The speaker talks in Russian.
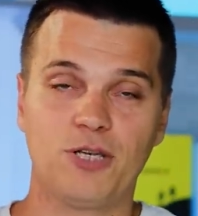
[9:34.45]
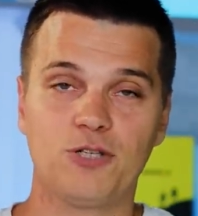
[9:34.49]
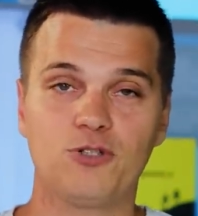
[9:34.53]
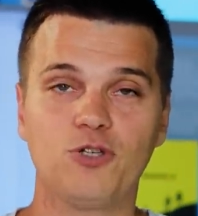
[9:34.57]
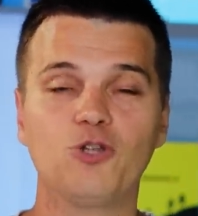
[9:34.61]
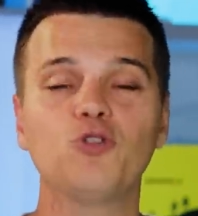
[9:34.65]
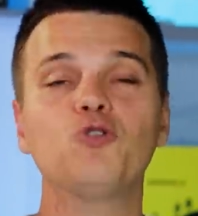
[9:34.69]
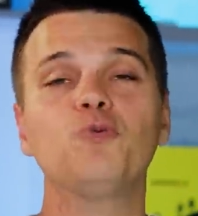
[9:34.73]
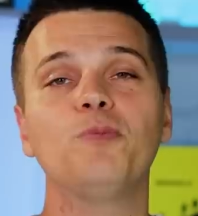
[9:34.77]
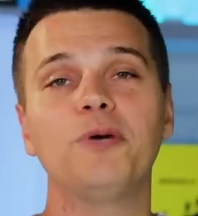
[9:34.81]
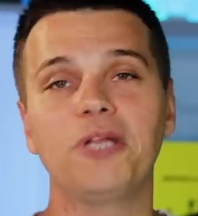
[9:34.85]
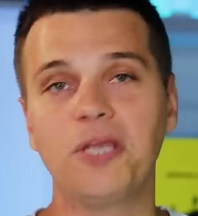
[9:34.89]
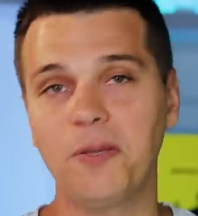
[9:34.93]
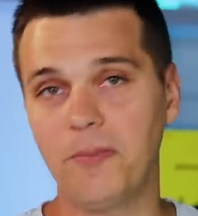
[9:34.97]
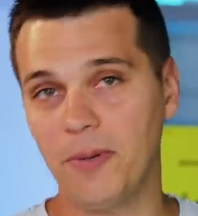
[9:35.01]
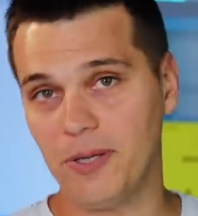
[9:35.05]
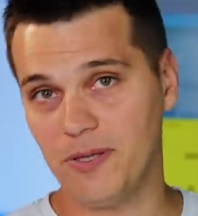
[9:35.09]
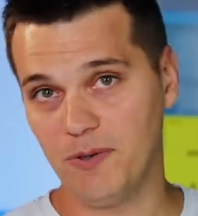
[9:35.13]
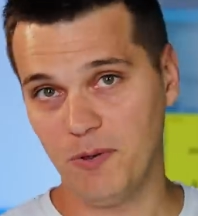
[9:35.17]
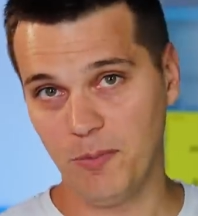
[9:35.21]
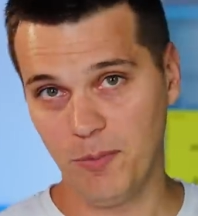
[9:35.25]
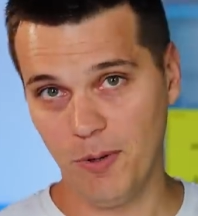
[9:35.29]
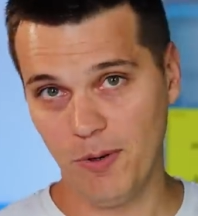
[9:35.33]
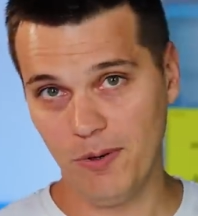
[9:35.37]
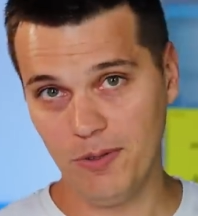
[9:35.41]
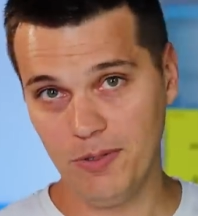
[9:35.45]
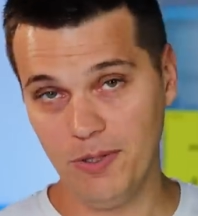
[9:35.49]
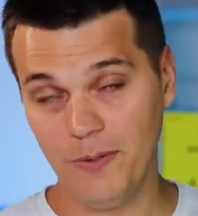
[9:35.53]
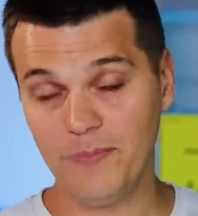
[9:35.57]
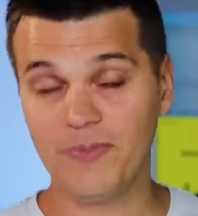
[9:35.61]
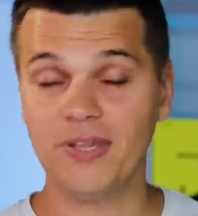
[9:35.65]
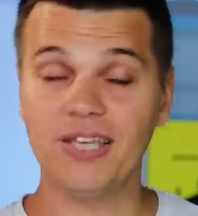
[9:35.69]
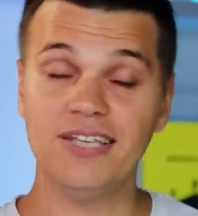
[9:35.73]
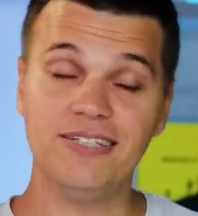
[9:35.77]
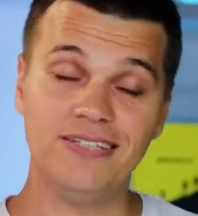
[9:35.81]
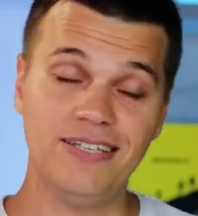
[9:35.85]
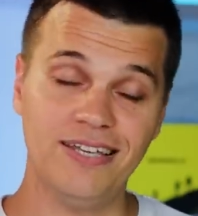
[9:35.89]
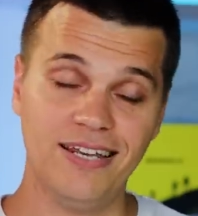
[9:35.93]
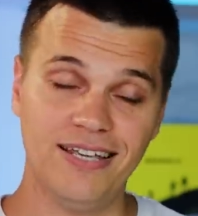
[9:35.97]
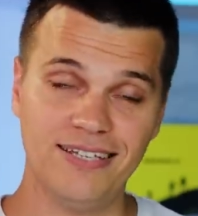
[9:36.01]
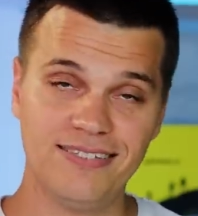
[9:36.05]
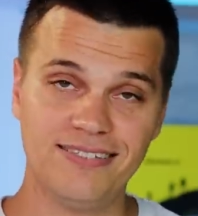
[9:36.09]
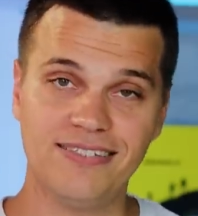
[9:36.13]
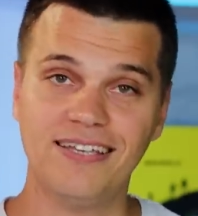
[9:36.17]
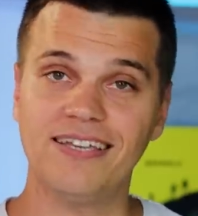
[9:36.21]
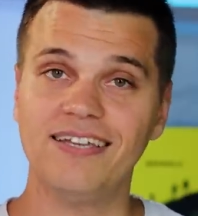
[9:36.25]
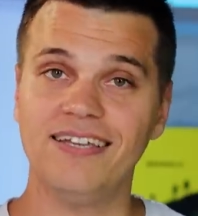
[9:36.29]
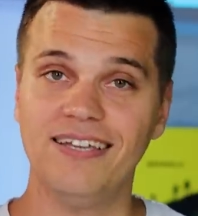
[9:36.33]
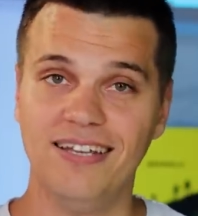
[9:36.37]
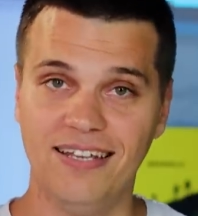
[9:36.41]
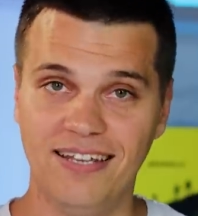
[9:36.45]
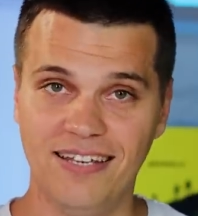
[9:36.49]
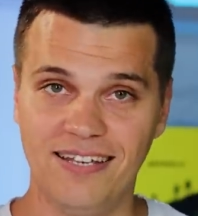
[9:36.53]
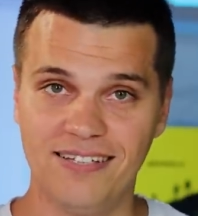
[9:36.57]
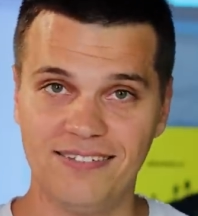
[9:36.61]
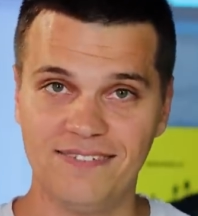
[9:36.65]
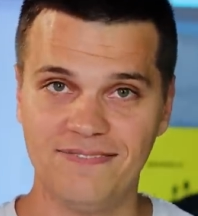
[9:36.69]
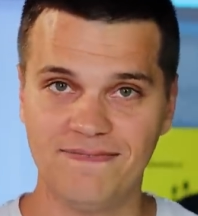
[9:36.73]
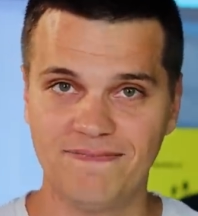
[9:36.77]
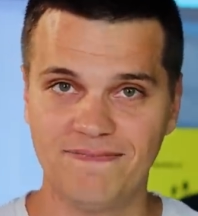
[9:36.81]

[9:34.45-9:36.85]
Что думаете по этому поводу, интересно или нет?